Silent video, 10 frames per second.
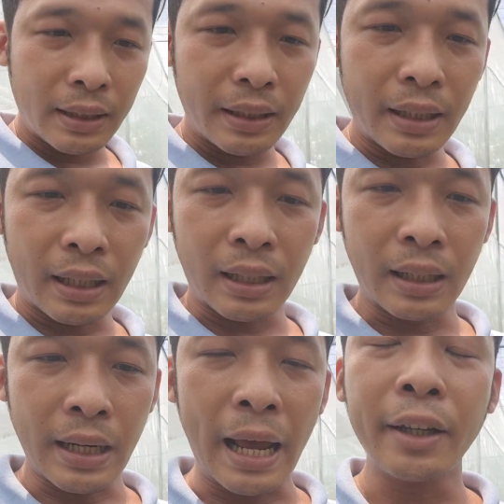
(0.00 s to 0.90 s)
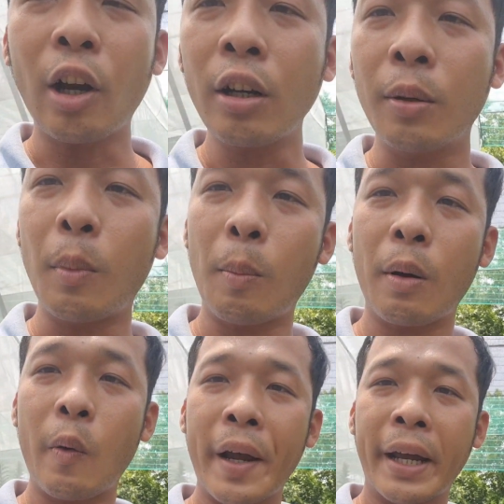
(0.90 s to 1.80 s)
Thì ờ, để có được một
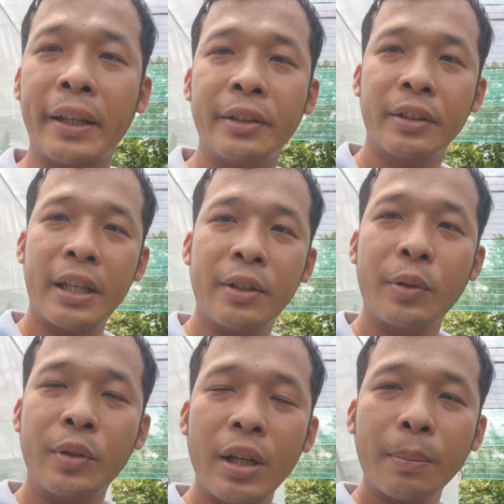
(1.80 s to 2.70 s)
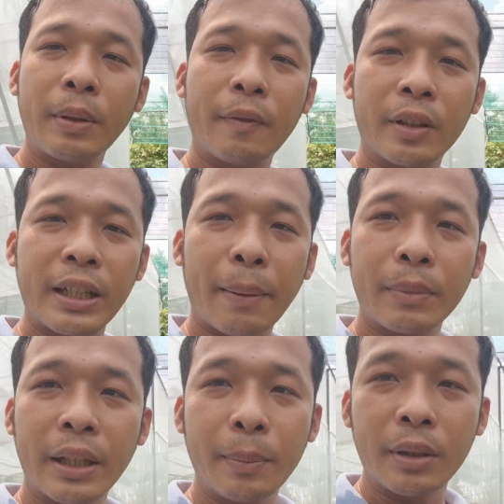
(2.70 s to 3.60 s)
bọc hoa dendro Dendrochop
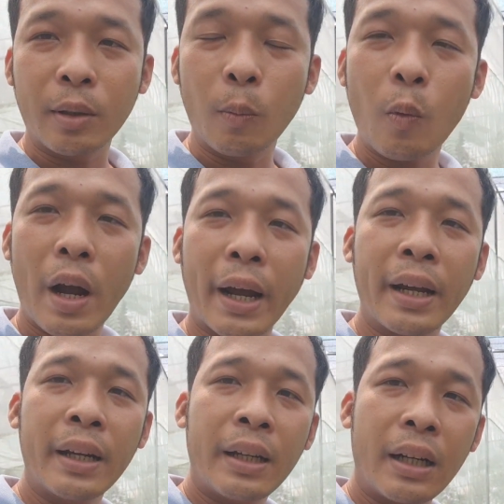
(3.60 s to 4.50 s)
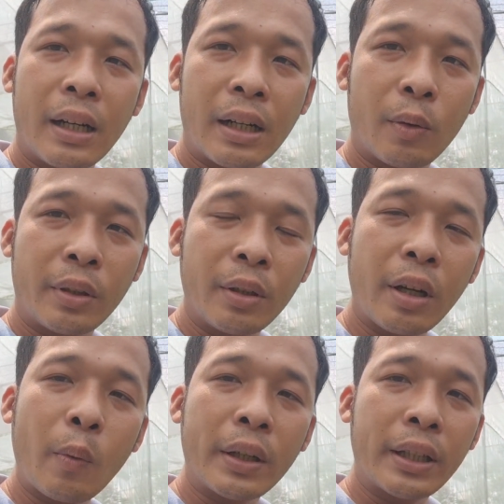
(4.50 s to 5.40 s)
5% thì mình cũng qua ờ, những
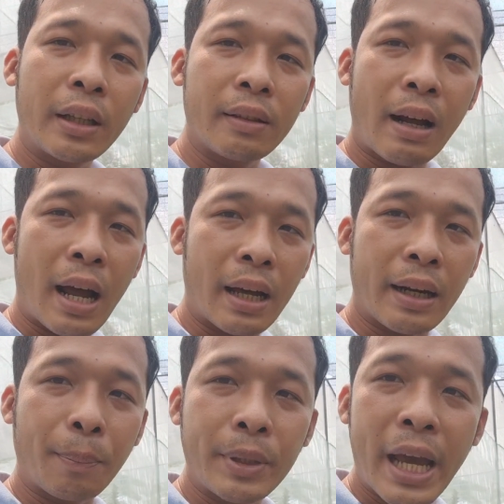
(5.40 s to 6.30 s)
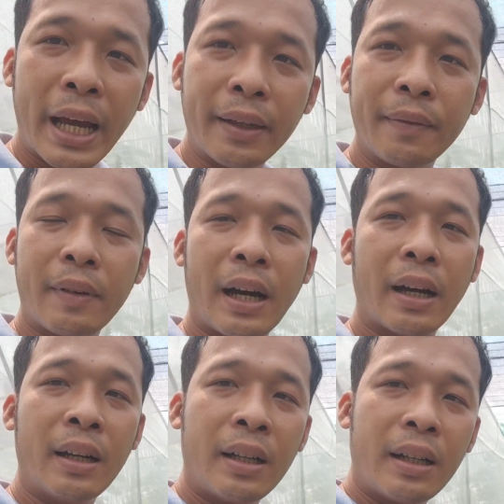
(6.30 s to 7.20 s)
cái quá trình là đập chai
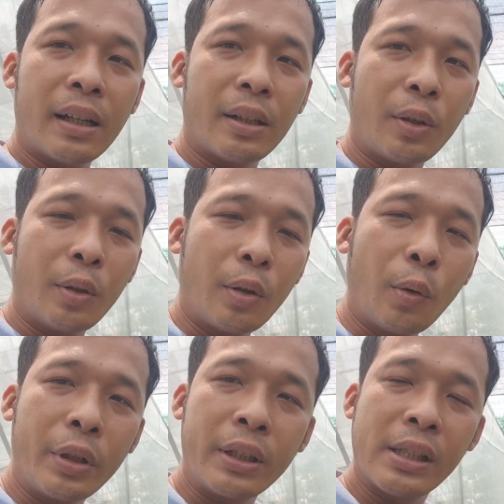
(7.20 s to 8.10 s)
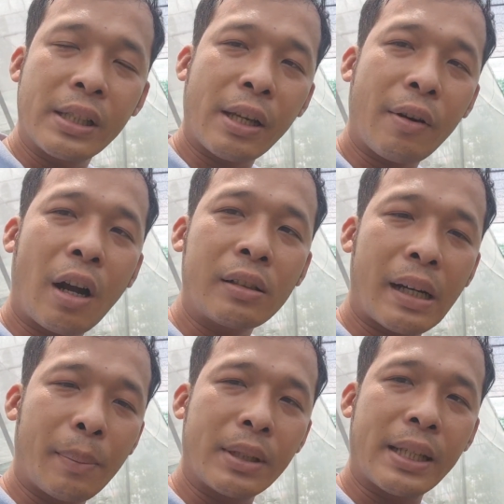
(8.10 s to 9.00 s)
và nuôi Sau đó
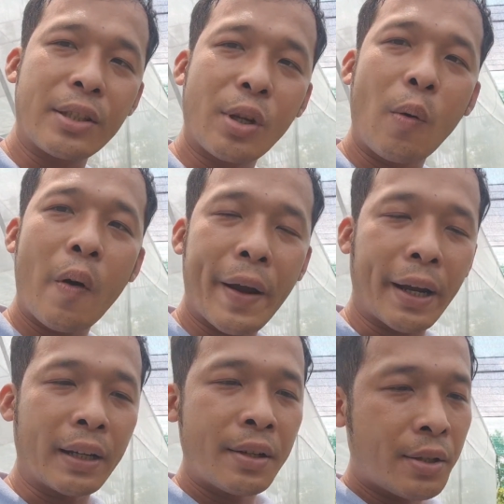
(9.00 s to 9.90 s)
là mình sẽ sổ hoa